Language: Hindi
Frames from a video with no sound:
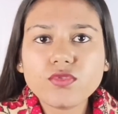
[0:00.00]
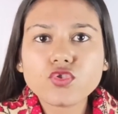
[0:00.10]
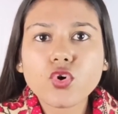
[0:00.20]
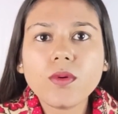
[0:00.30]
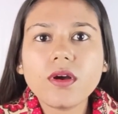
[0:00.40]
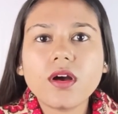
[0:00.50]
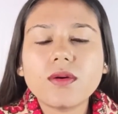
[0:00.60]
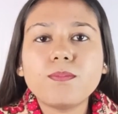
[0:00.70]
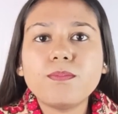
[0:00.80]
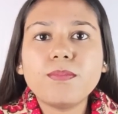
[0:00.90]
उसको
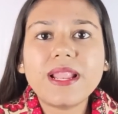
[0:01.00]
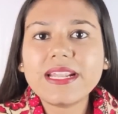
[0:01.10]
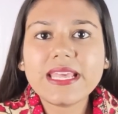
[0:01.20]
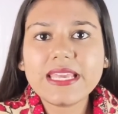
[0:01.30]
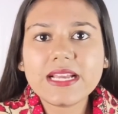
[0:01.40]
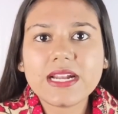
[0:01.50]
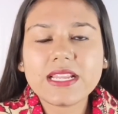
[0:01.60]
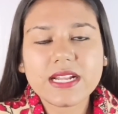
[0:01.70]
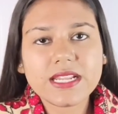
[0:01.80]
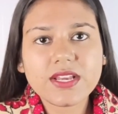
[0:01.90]
आ, ब्लेंड नहीं
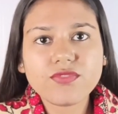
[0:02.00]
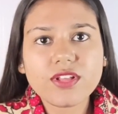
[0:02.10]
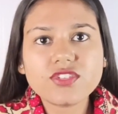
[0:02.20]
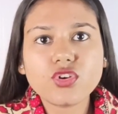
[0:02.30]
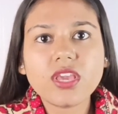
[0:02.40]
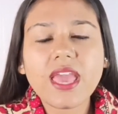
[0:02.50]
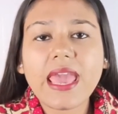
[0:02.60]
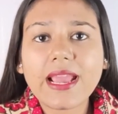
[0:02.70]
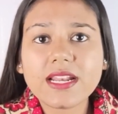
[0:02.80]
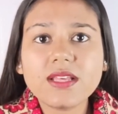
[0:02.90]
करनी है ठीक है फ्रेंड्स क्योंकि
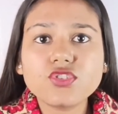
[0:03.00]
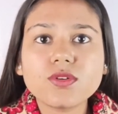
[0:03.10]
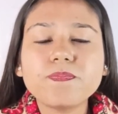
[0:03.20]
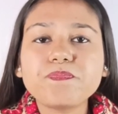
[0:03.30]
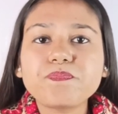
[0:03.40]
एक्ने जो